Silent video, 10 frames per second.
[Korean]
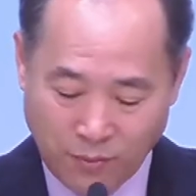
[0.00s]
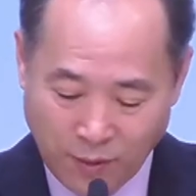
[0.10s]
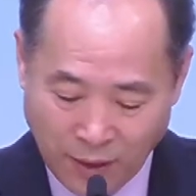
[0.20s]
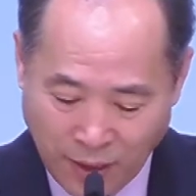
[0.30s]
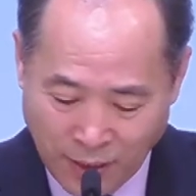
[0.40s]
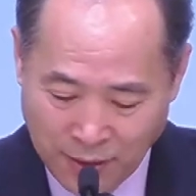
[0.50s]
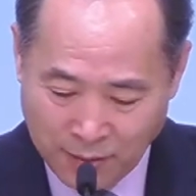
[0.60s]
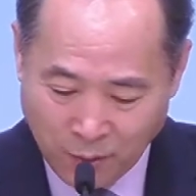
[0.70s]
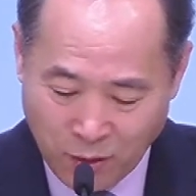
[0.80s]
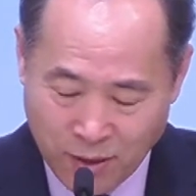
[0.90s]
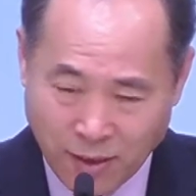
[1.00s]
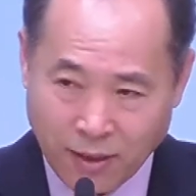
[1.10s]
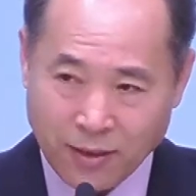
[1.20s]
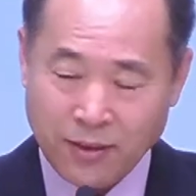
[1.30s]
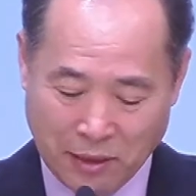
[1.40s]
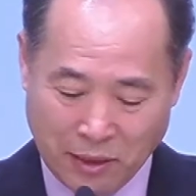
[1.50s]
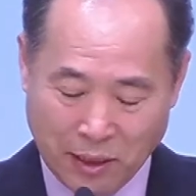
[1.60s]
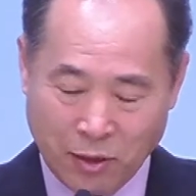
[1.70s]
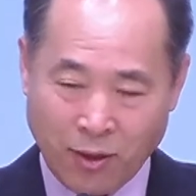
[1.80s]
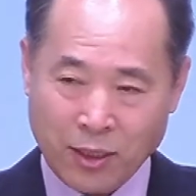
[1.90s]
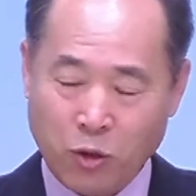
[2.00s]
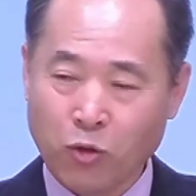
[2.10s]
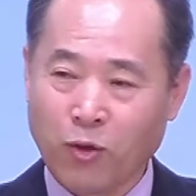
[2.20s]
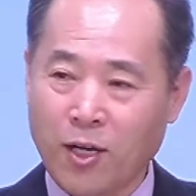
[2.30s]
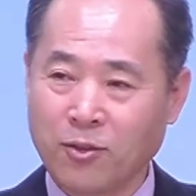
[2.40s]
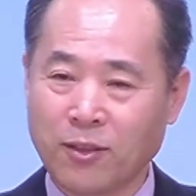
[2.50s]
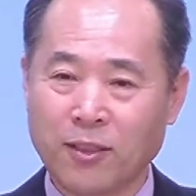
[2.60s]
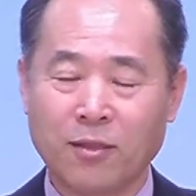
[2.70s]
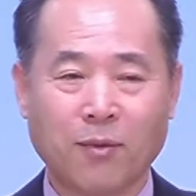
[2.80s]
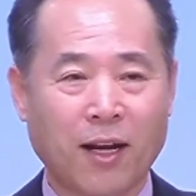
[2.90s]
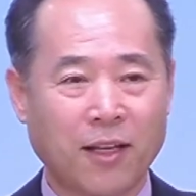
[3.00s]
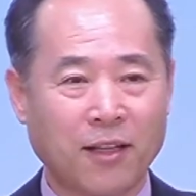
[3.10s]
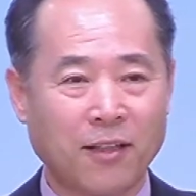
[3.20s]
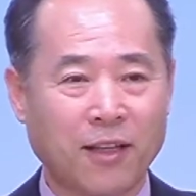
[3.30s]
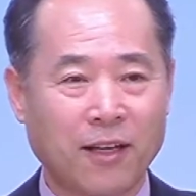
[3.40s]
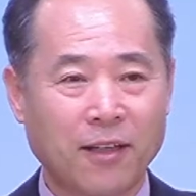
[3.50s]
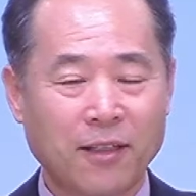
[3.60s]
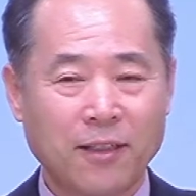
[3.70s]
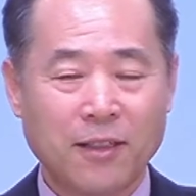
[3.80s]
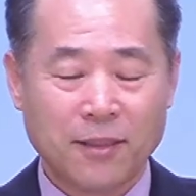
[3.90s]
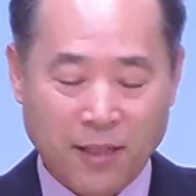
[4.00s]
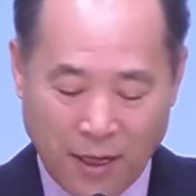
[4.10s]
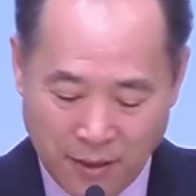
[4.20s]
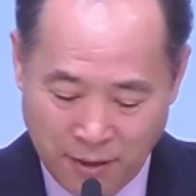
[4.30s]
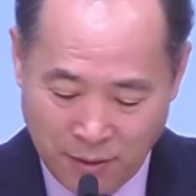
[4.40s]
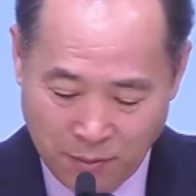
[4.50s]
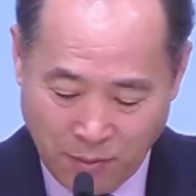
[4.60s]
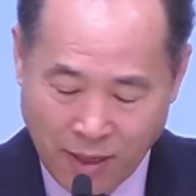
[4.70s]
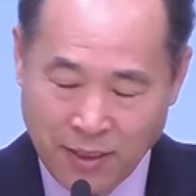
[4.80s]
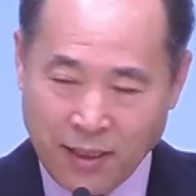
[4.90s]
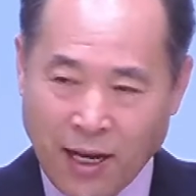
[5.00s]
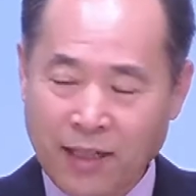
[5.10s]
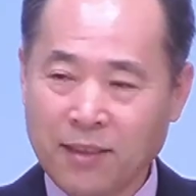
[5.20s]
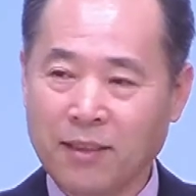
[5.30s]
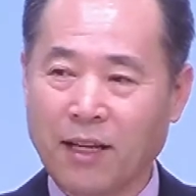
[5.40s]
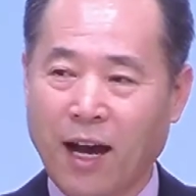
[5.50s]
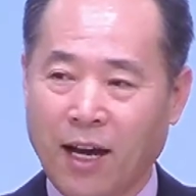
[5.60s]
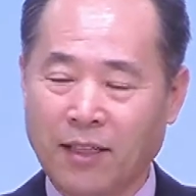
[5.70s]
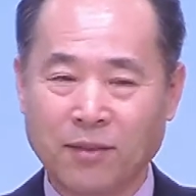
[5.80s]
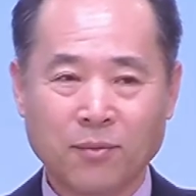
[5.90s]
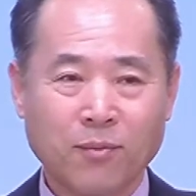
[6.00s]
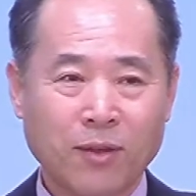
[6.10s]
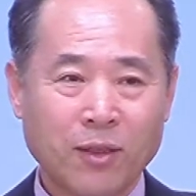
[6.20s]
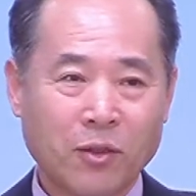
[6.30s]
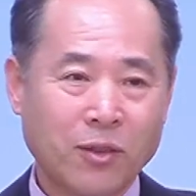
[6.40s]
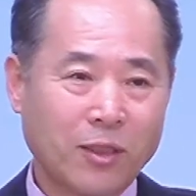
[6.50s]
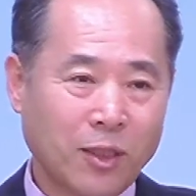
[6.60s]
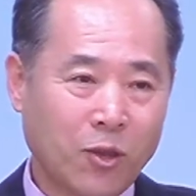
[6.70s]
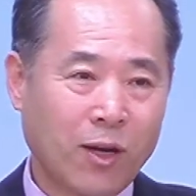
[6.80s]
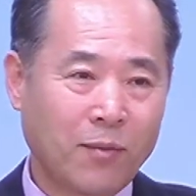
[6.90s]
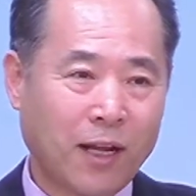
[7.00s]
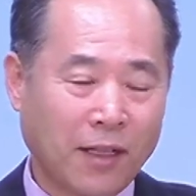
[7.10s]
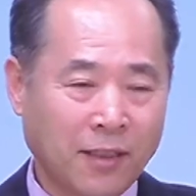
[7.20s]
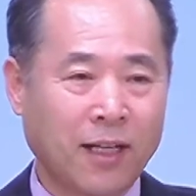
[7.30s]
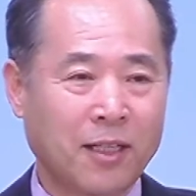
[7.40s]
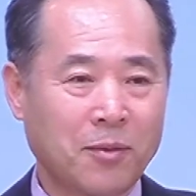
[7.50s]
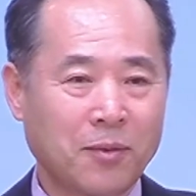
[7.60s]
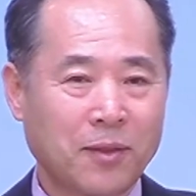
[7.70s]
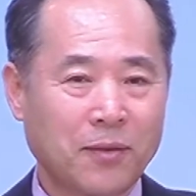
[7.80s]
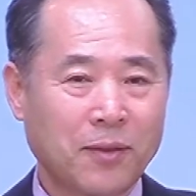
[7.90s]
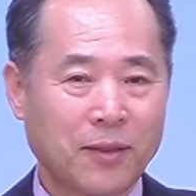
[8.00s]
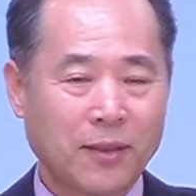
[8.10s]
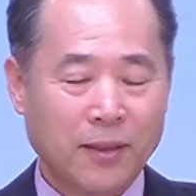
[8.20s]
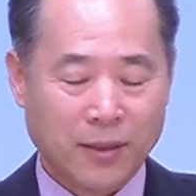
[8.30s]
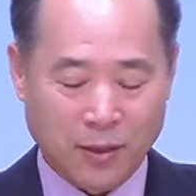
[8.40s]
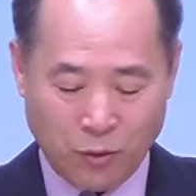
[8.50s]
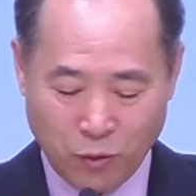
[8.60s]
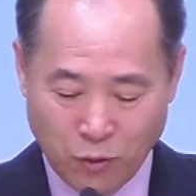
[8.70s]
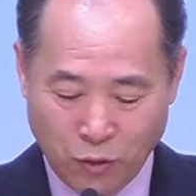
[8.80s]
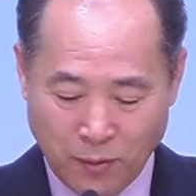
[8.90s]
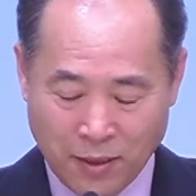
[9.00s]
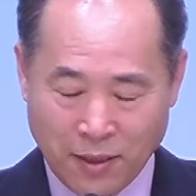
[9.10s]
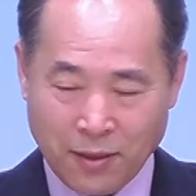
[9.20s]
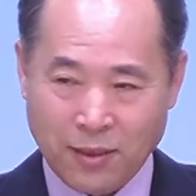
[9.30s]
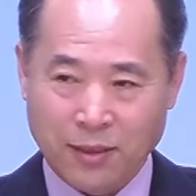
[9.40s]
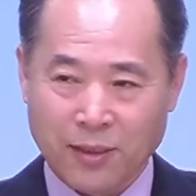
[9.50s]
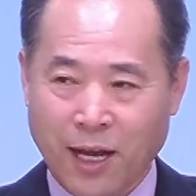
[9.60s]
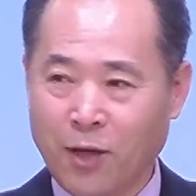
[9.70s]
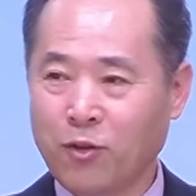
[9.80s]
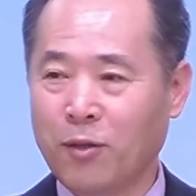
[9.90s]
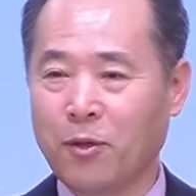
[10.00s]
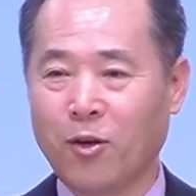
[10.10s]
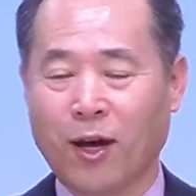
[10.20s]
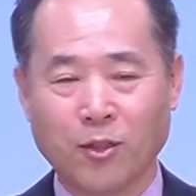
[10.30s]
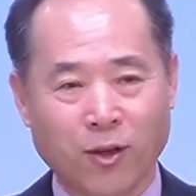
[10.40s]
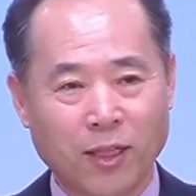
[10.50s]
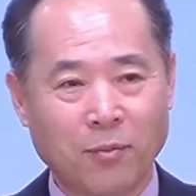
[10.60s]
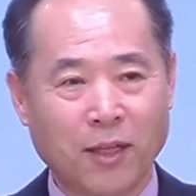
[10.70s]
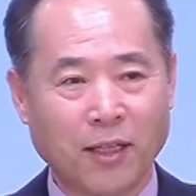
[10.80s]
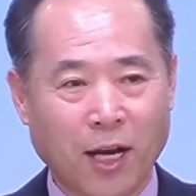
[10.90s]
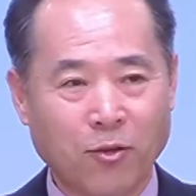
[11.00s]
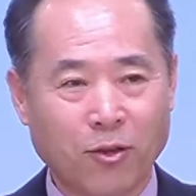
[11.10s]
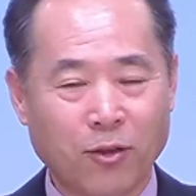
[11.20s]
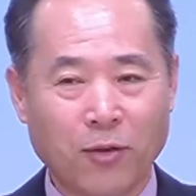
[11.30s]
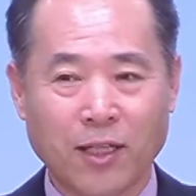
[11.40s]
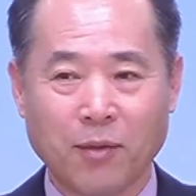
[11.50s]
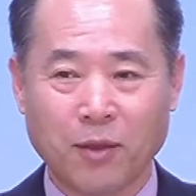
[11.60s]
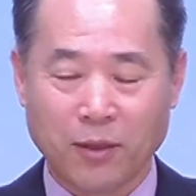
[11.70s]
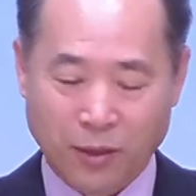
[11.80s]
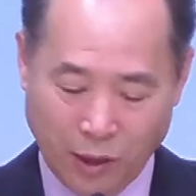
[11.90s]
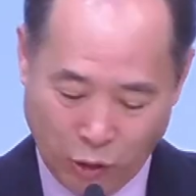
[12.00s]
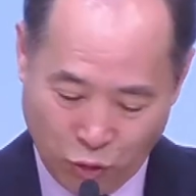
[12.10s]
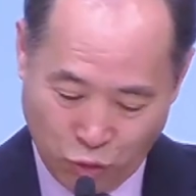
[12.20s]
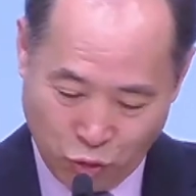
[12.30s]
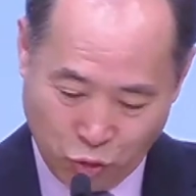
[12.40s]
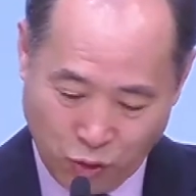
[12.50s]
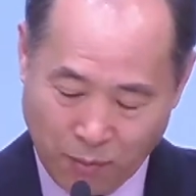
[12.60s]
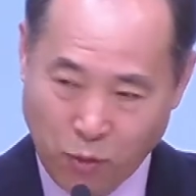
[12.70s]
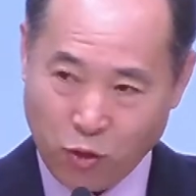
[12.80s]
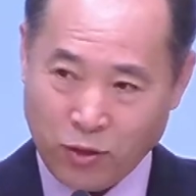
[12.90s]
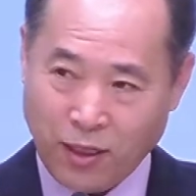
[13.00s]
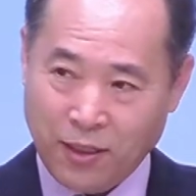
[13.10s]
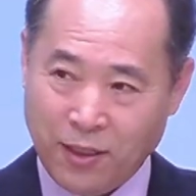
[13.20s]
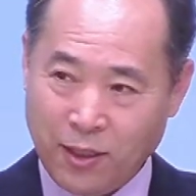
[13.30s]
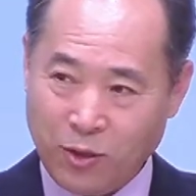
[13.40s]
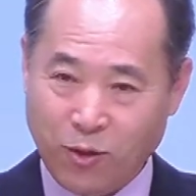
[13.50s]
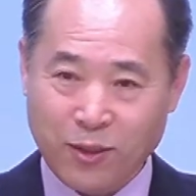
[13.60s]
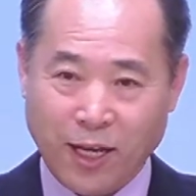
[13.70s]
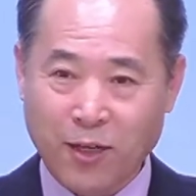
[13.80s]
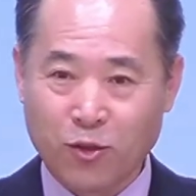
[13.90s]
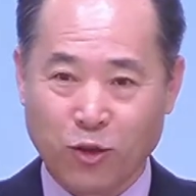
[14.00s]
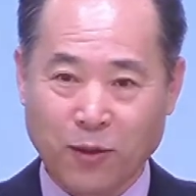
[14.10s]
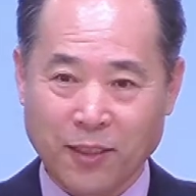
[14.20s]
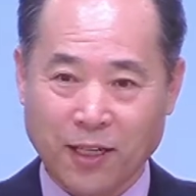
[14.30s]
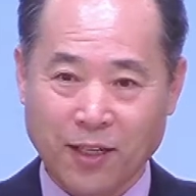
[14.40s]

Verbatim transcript: 같이 모여있을 때는 언어가 소통할 수 있는 그런 말을 해야 되는데 자기들많이 하는 아는 그런 언어로 하면 안 된다는 것입니다. 그래서 유럽에서는 야구를 별로 안 좋아한답니다. 야구를. 왜냐하면 투수와 포수가 서로 사인을 주고받잖아요.